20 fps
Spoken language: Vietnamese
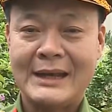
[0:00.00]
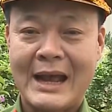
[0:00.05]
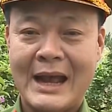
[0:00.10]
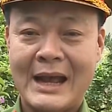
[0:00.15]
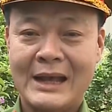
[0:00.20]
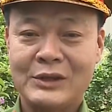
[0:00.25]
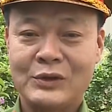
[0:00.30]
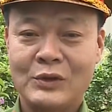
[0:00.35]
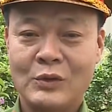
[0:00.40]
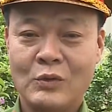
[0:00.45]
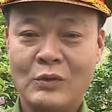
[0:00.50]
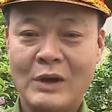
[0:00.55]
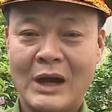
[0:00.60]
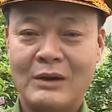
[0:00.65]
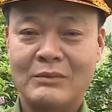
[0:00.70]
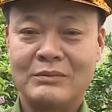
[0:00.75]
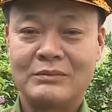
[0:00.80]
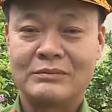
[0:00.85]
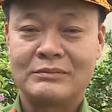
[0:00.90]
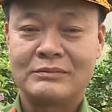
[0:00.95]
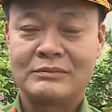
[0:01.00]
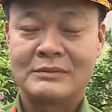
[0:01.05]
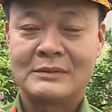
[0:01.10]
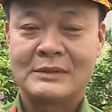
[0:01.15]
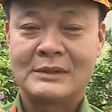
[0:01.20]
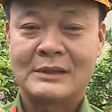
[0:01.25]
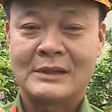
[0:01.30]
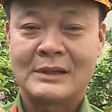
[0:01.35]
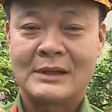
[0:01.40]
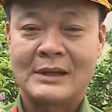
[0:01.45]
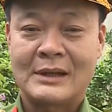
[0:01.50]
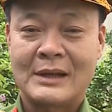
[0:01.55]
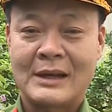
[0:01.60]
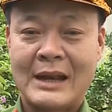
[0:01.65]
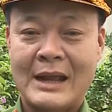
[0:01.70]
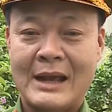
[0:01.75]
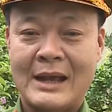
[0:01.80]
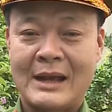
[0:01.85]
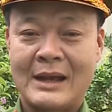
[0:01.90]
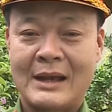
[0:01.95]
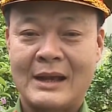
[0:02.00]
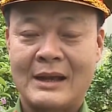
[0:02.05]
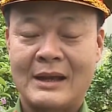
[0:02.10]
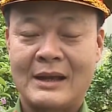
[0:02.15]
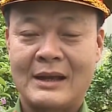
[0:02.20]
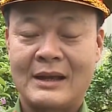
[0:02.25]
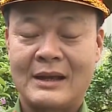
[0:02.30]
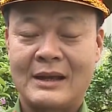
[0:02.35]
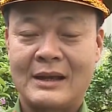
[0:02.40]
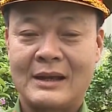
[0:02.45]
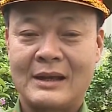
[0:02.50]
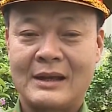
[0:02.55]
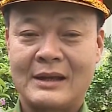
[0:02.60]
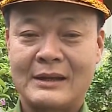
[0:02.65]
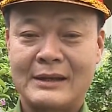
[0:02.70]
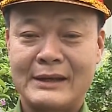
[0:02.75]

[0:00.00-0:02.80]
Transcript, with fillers: đã chủ động là